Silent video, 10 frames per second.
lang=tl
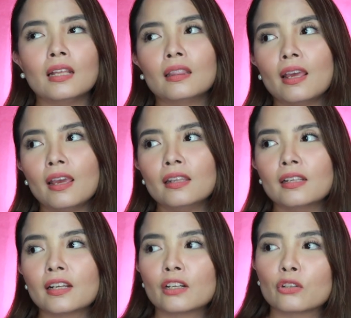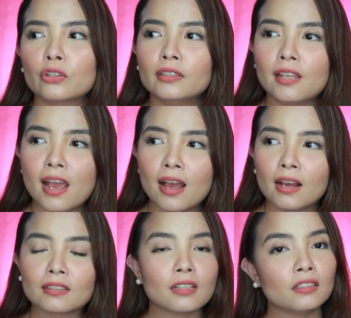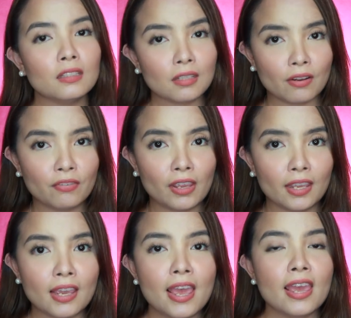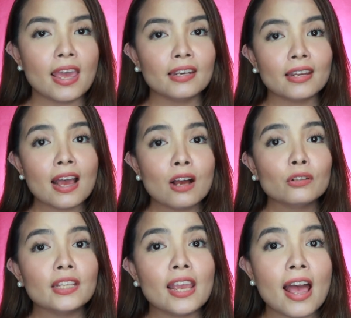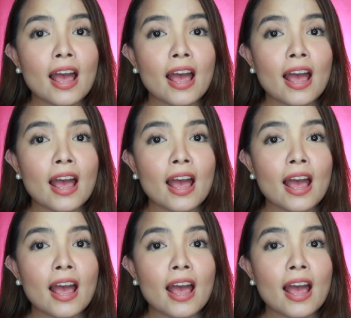And then, nagkaroon ng Sunny's Cafe. And now, they